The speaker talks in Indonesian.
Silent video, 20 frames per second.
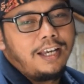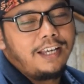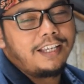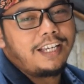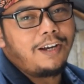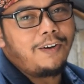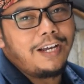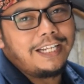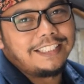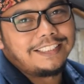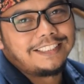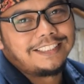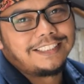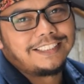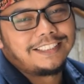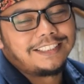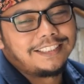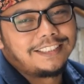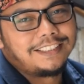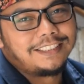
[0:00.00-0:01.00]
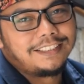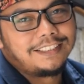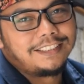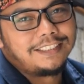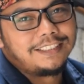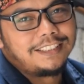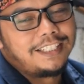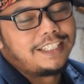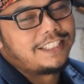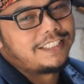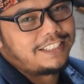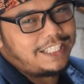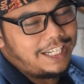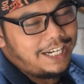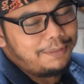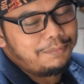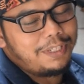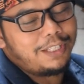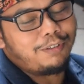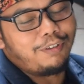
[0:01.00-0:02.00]
Hai kawan
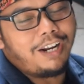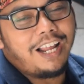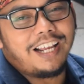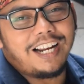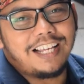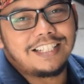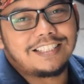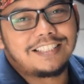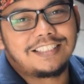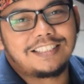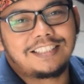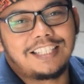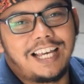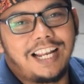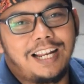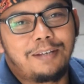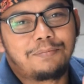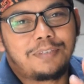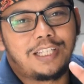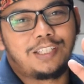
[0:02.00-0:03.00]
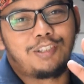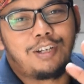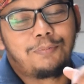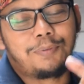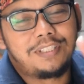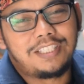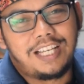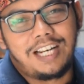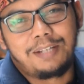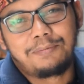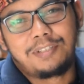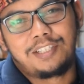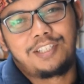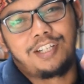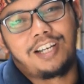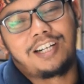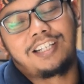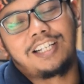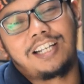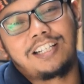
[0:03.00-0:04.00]
Salam satu laras Salam satu hobi, salam
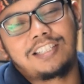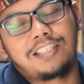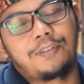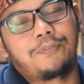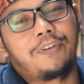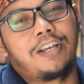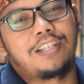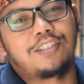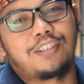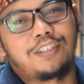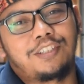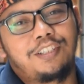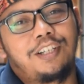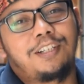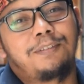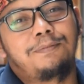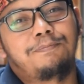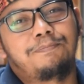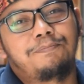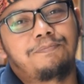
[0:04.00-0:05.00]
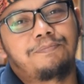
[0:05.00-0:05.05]
jedor dari Sevilla Sodor